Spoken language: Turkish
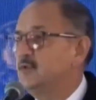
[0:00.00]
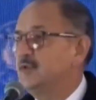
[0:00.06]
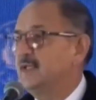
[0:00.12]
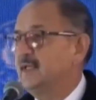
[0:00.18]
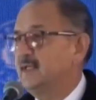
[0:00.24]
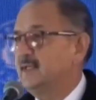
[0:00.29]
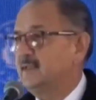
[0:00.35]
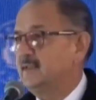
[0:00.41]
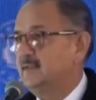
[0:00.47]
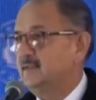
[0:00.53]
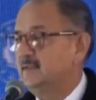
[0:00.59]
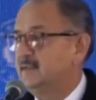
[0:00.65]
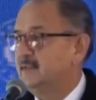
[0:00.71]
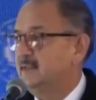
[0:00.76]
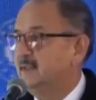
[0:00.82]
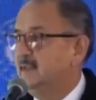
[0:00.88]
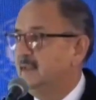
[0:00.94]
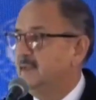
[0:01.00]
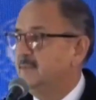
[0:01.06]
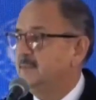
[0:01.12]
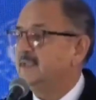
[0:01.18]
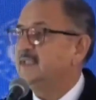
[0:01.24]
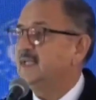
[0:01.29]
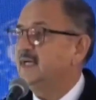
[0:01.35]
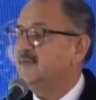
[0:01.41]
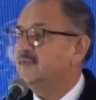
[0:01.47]
olarak
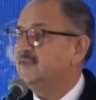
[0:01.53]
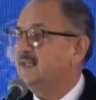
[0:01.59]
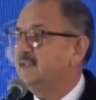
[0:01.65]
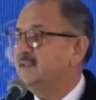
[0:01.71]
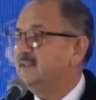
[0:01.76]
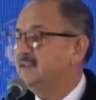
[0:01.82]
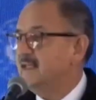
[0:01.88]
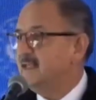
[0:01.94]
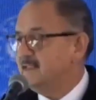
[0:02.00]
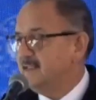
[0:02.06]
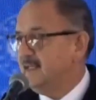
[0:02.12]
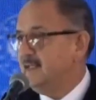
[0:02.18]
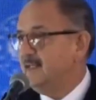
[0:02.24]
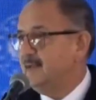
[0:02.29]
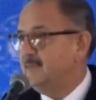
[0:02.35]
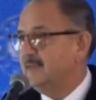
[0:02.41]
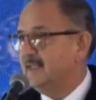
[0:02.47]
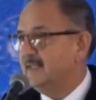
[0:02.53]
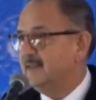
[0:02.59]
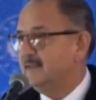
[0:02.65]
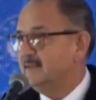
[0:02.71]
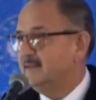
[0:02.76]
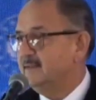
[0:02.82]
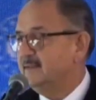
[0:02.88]
bir taraftan gezi eylemleri,